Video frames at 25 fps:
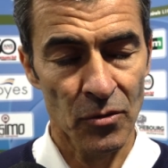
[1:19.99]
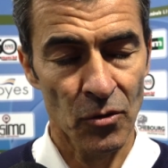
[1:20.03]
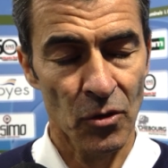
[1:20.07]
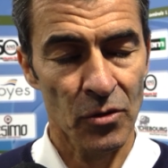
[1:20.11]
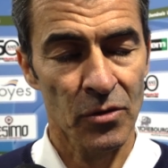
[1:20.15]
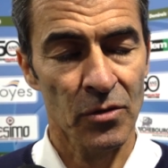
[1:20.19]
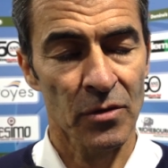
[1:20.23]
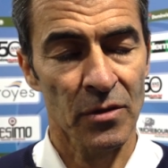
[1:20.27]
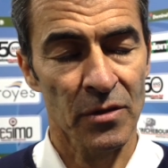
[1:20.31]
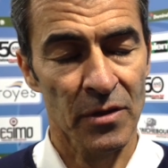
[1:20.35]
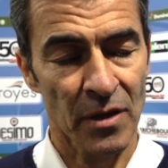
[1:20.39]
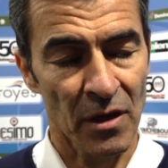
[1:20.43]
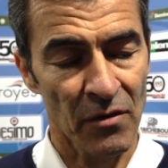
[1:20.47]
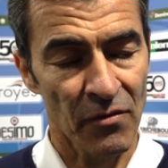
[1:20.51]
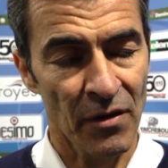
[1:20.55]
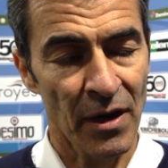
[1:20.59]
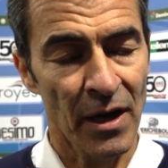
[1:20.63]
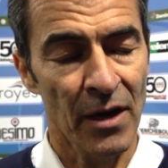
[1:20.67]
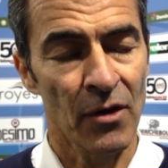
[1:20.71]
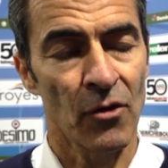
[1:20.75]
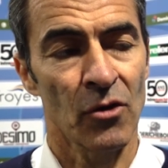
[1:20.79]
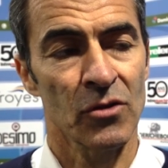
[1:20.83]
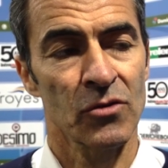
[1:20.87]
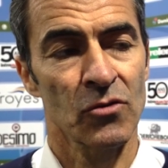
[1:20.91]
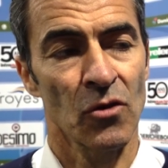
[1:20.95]
notre
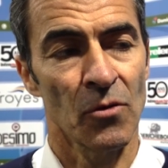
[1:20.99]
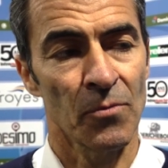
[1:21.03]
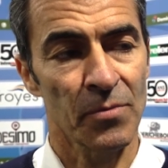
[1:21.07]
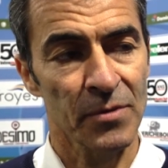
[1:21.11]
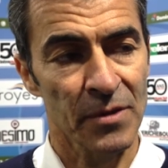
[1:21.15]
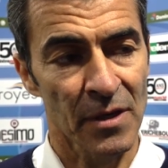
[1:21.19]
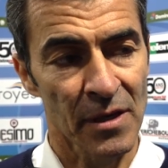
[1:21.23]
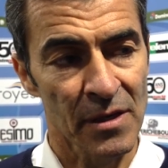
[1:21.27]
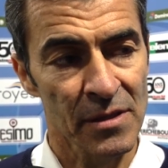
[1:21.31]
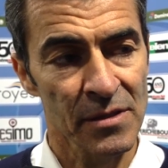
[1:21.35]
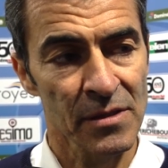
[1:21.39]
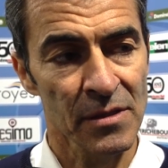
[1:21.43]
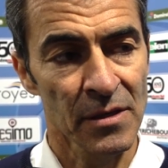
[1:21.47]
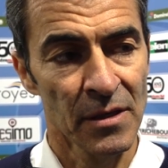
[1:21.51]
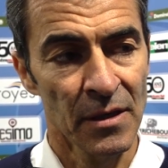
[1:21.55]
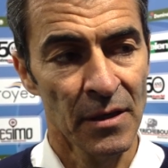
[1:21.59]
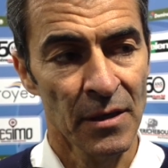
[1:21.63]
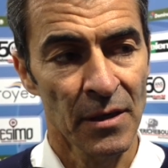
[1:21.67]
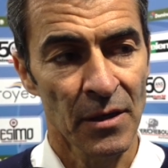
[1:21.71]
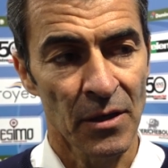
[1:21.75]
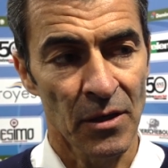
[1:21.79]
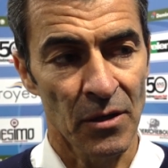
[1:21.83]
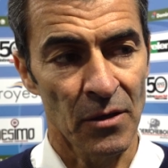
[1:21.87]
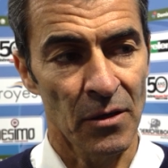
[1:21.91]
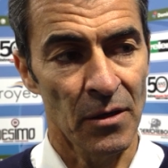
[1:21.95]
travail, notre compétence
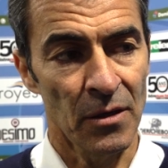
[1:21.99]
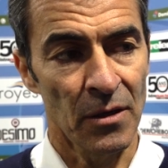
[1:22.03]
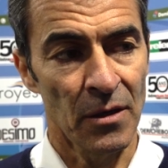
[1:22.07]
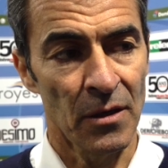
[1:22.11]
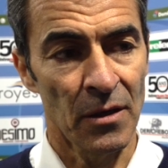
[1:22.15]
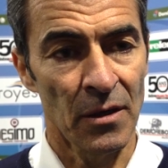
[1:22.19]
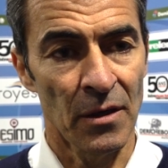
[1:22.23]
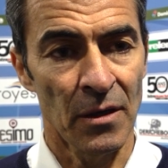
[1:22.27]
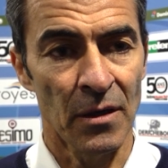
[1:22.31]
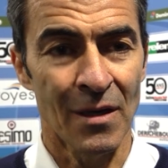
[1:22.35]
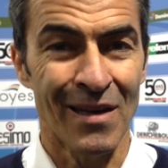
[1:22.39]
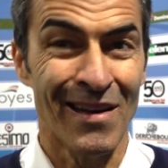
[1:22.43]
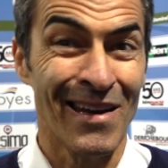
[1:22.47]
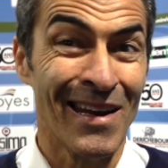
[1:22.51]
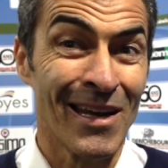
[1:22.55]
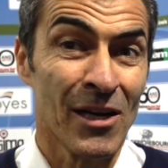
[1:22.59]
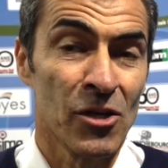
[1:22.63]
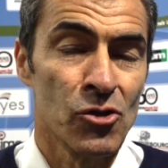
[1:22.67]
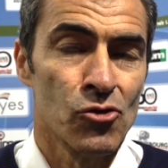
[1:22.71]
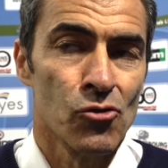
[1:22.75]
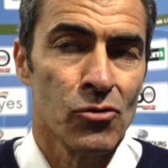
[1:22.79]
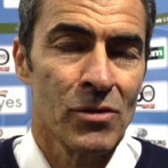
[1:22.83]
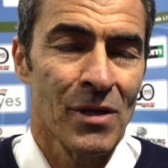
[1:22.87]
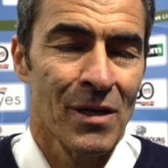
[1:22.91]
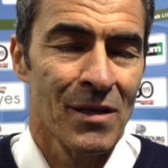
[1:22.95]
et les
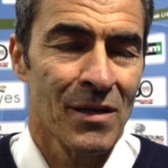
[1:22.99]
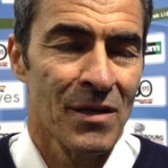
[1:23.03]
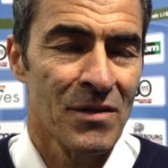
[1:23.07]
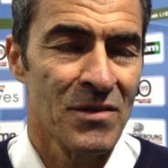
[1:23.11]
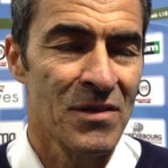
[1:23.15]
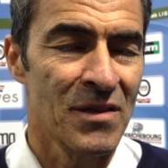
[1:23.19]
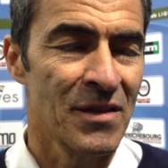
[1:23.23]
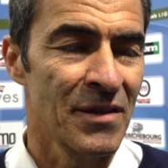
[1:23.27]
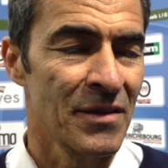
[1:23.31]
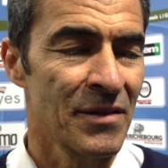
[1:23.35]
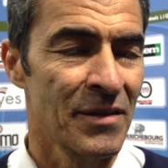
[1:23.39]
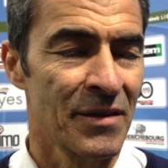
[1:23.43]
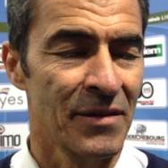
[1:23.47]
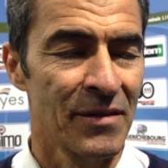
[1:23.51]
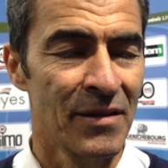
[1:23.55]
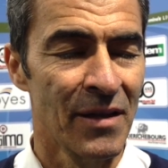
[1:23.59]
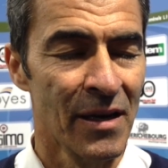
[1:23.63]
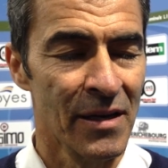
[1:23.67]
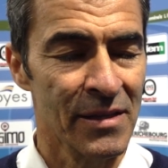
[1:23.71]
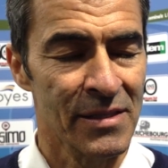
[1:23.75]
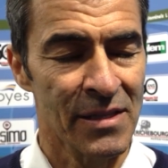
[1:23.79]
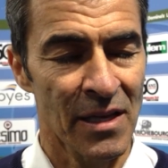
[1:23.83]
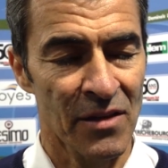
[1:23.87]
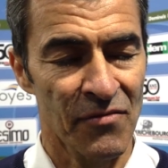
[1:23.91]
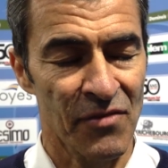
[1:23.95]
résultats
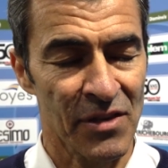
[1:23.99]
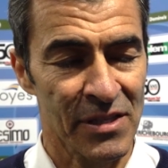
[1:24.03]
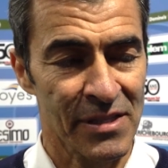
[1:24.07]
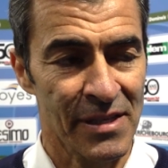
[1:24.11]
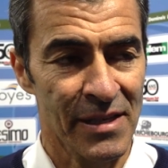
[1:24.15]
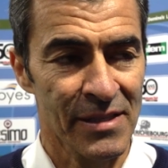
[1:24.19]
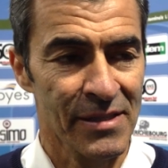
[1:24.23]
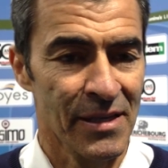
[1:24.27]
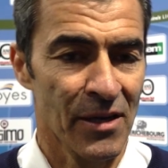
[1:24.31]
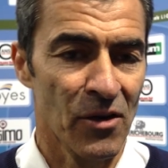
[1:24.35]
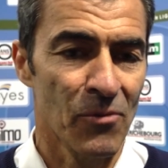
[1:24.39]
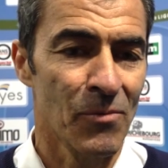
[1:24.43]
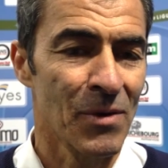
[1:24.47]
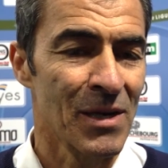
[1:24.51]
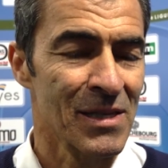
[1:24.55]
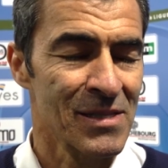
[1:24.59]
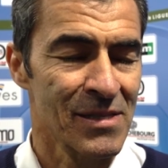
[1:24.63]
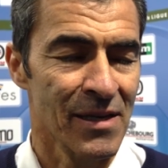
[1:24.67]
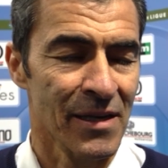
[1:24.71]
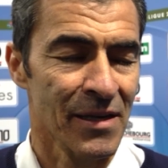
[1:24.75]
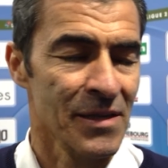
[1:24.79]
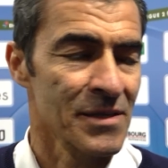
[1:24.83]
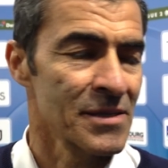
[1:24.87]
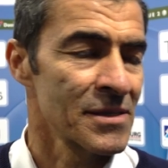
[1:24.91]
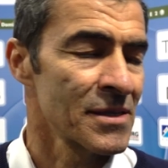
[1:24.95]
des adversaires, c'est comme les
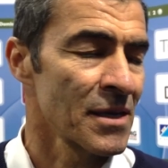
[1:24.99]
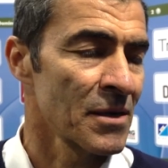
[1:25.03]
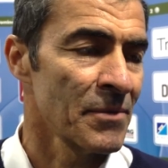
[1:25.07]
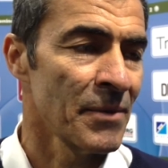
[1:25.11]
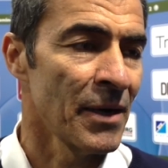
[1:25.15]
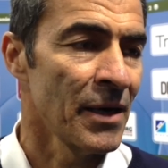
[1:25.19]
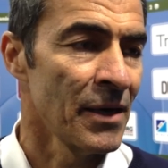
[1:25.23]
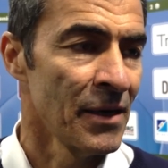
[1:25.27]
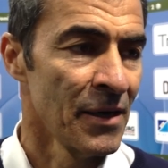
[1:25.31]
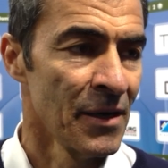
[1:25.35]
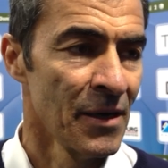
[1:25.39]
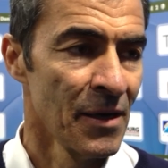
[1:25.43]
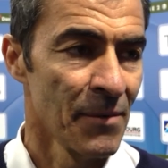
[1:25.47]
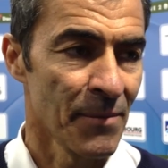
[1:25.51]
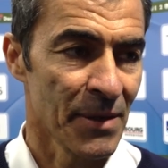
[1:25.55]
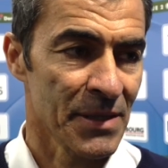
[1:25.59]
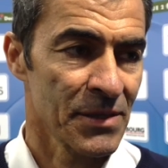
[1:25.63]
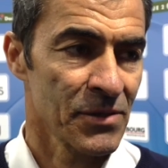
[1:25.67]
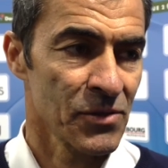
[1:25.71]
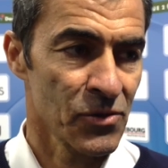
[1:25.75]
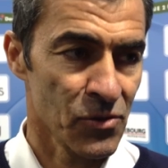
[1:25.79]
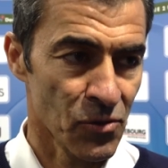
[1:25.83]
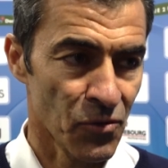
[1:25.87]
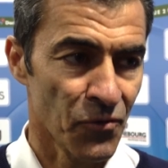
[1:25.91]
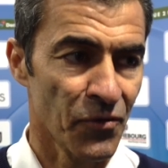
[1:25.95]
séries seulement.
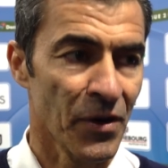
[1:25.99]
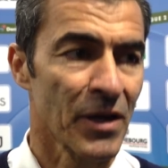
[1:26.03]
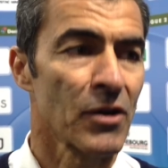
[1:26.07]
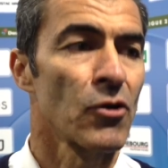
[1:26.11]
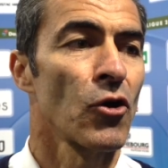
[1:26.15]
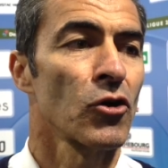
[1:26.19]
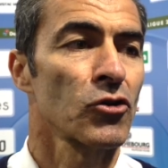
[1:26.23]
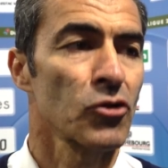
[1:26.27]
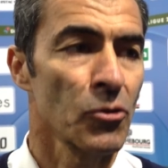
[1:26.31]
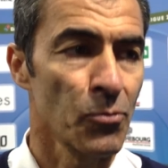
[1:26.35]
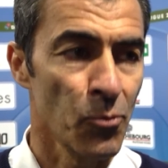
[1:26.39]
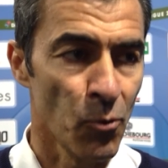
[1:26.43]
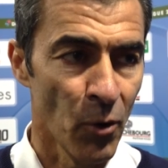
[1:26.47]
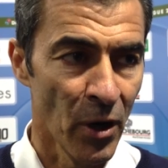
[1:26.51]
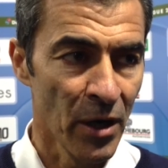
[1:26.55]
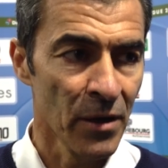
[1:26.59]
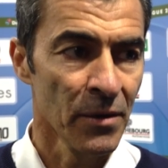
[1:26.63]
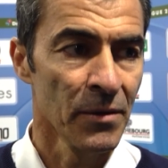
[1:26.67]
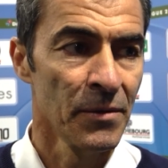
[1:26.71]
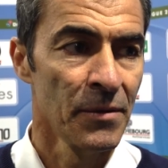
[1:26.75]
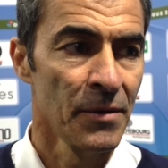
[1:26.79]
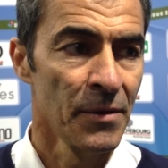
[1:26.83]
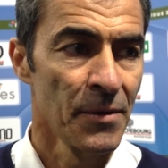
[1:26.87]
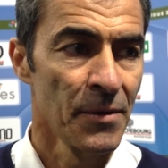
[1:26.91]
Parce que si on fait notre point,